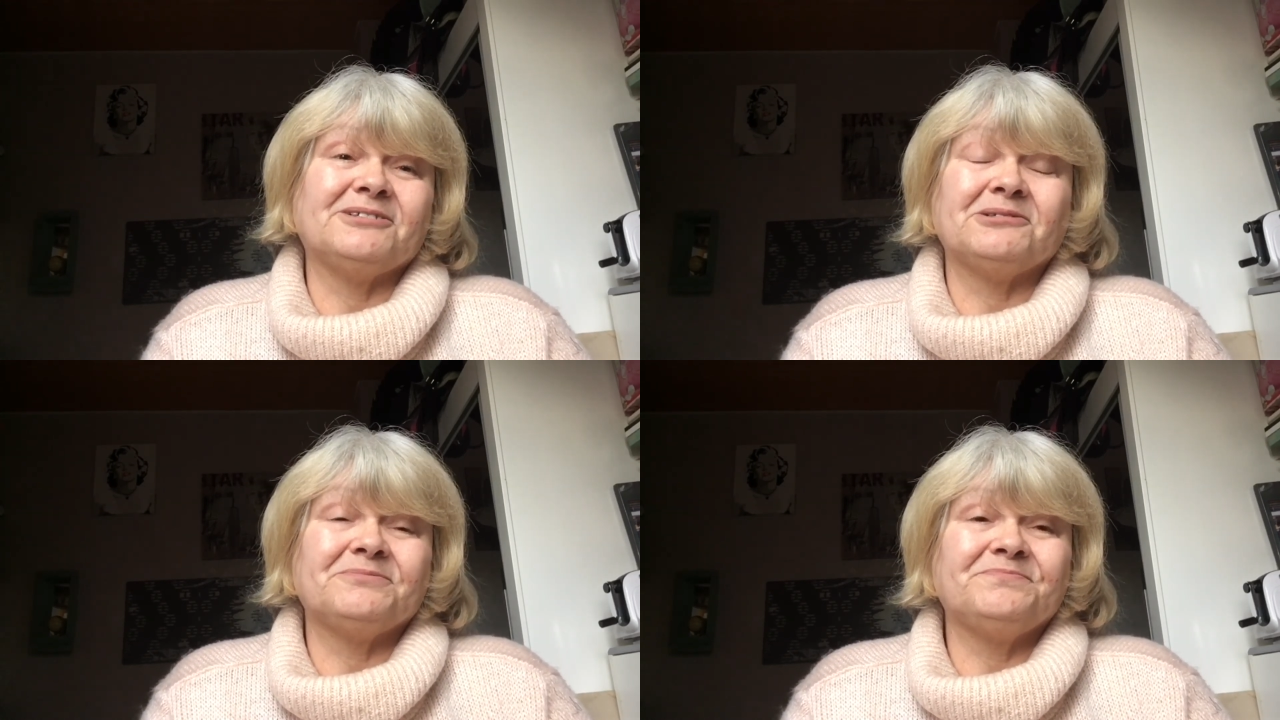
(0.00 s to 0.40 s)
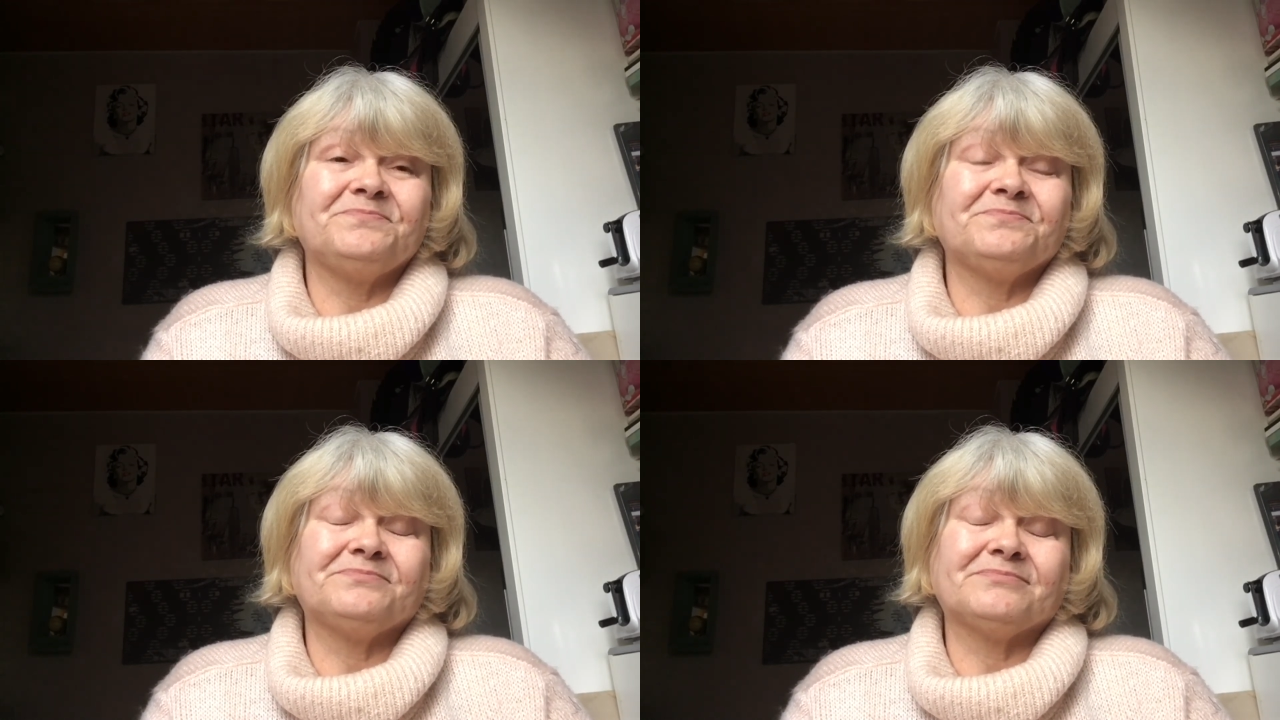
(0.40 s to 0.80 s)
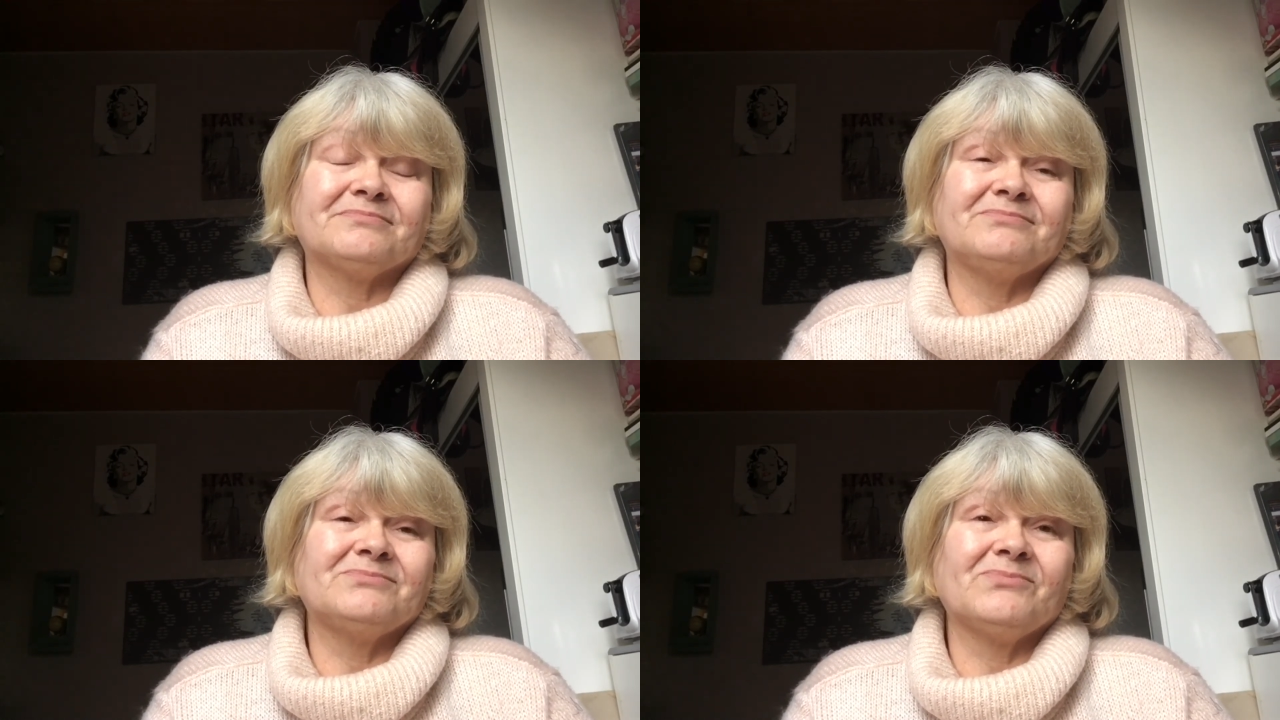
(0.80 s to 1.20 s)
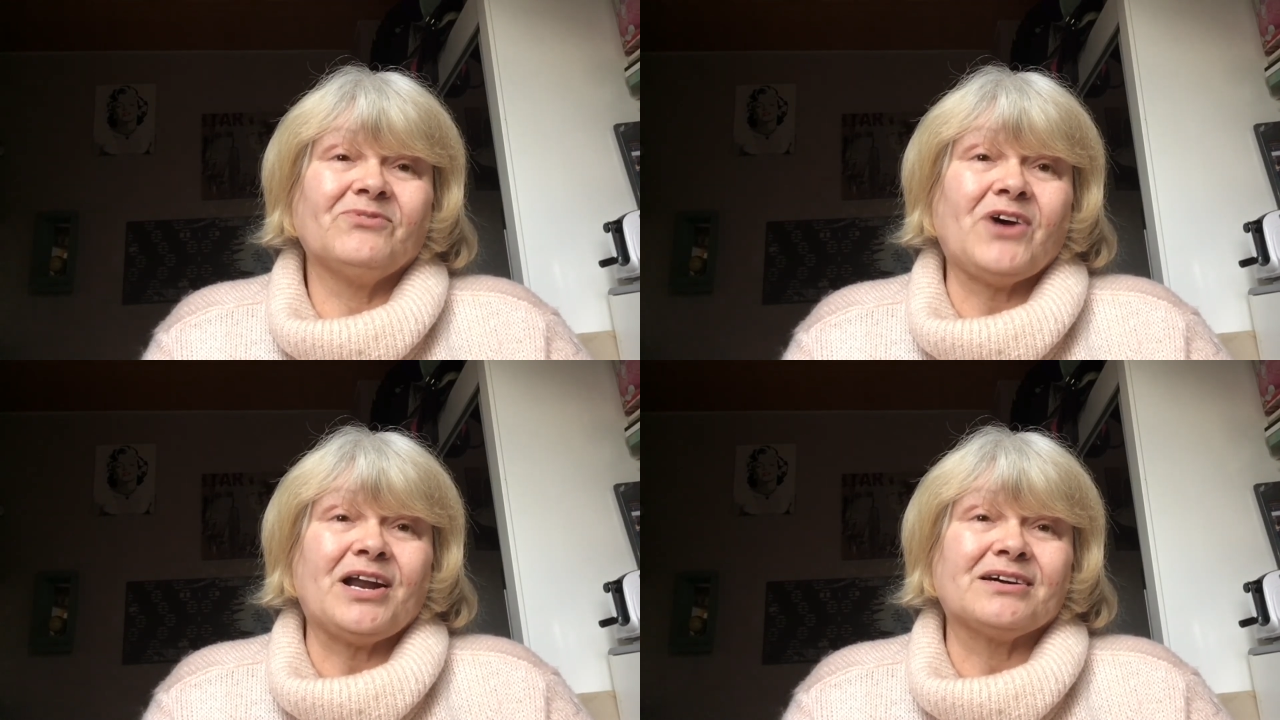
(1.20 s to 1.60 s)
Euh,
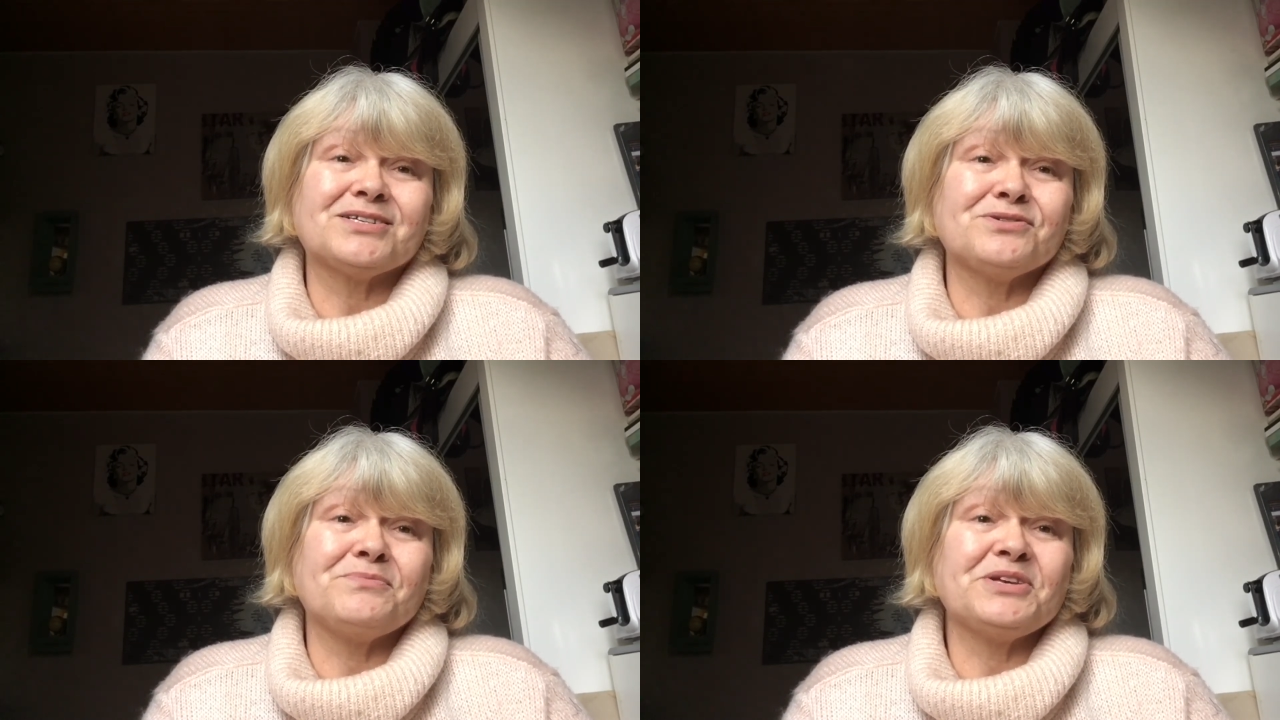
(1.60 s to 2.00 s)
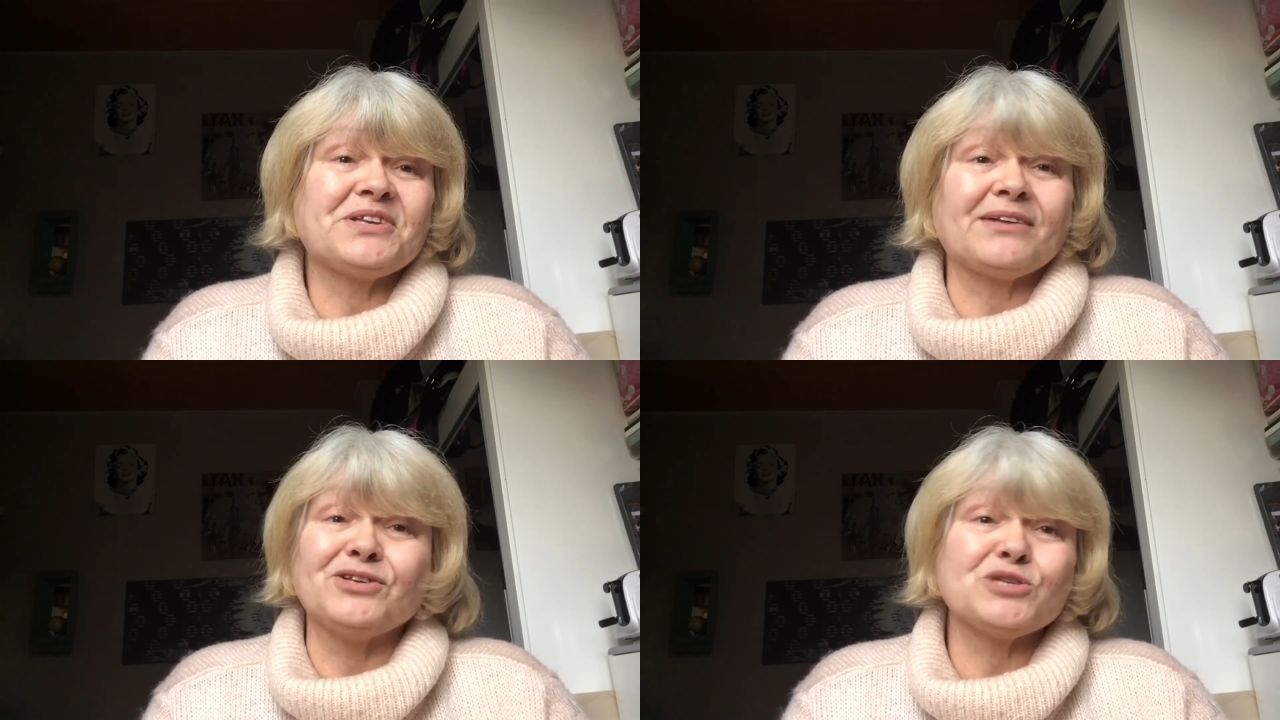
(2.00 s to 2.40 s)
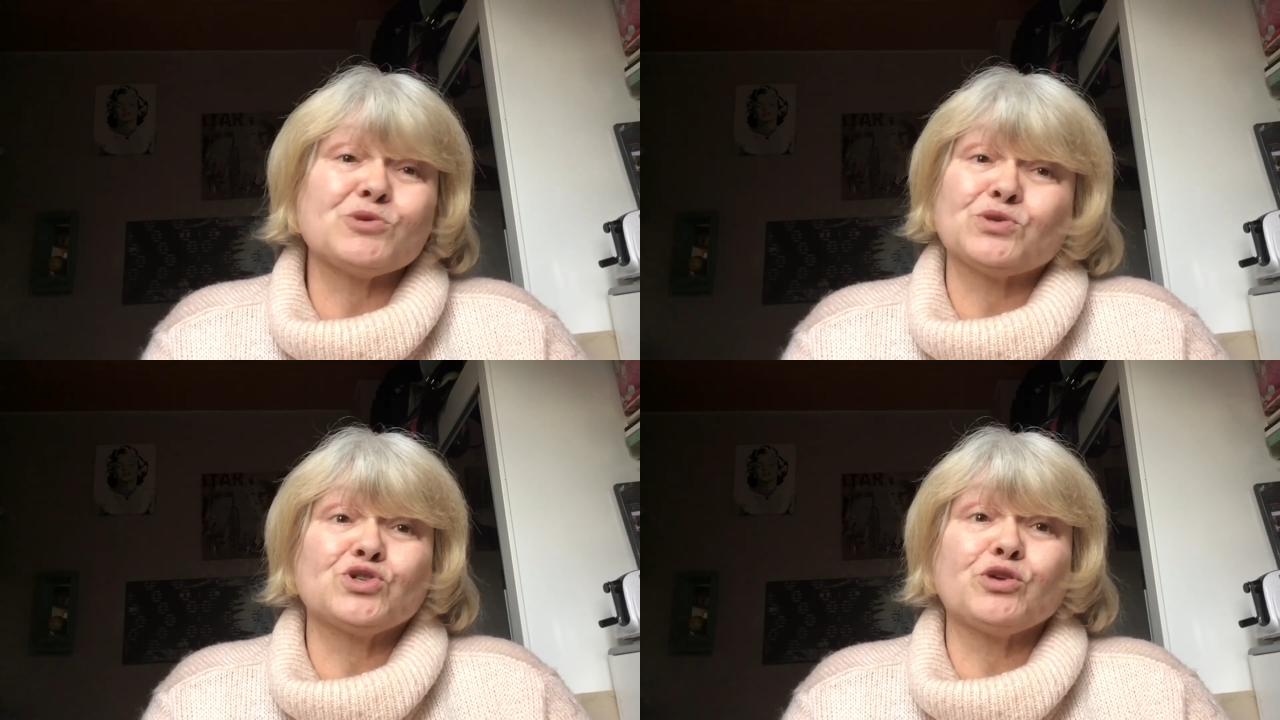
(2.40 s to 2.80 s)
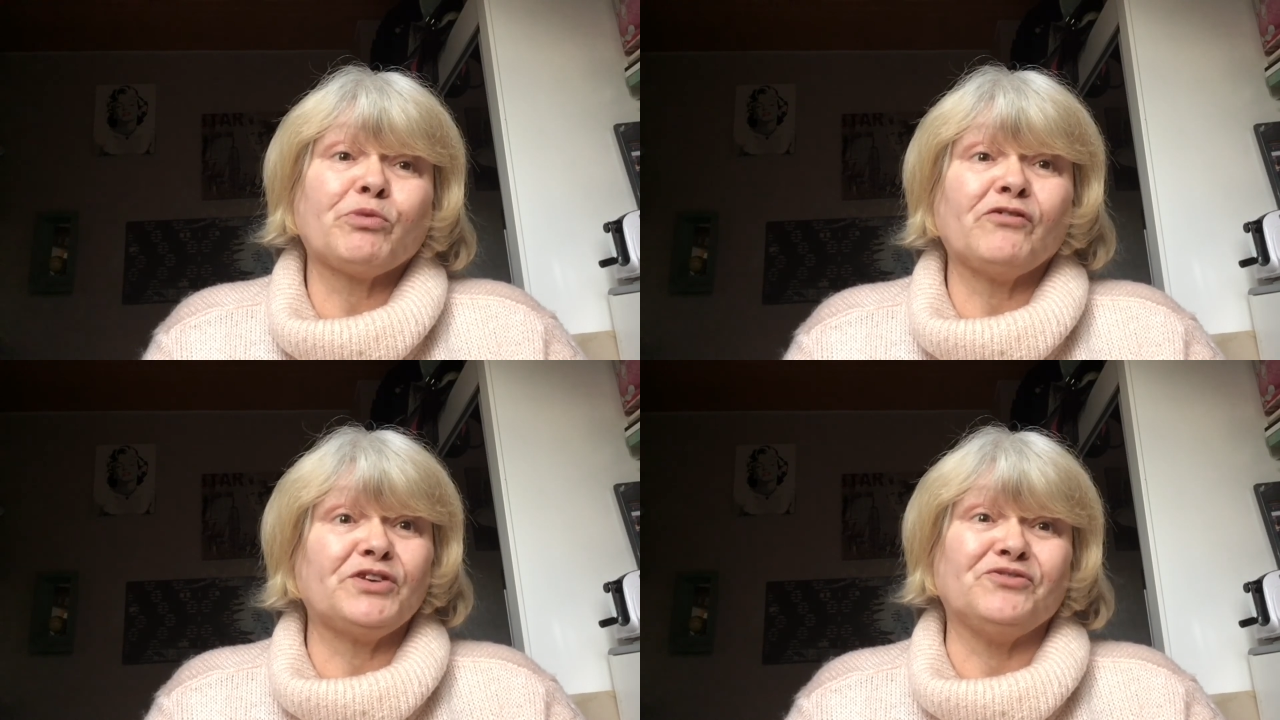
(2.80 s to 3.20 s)
voilà, je m'éternise parce que je n'ai
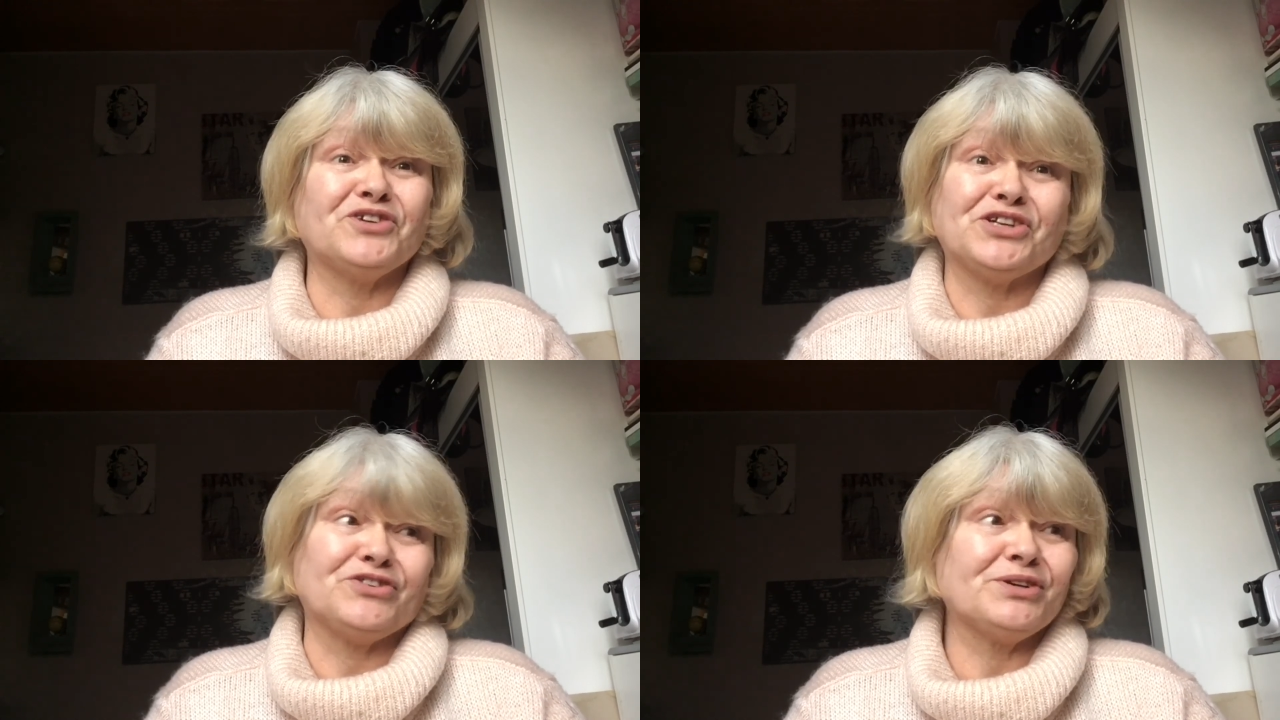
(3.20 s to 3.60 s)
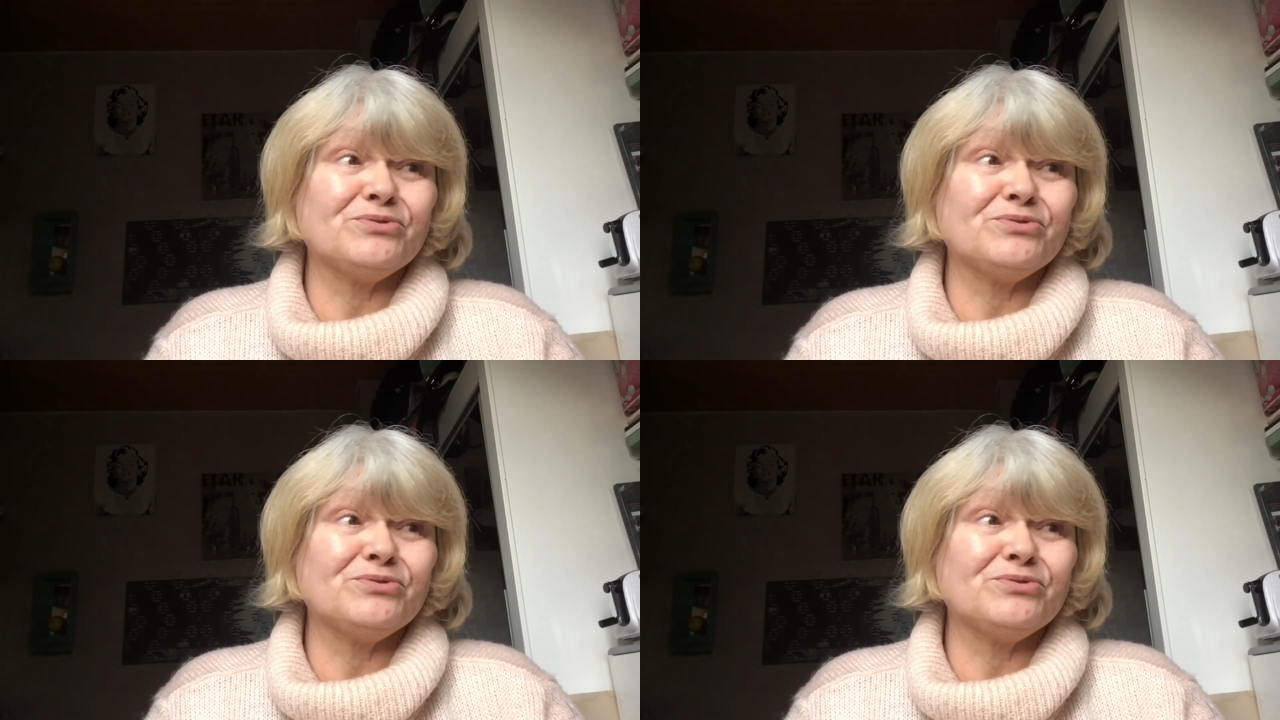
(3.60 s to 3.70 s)
pas envie de vous quitter,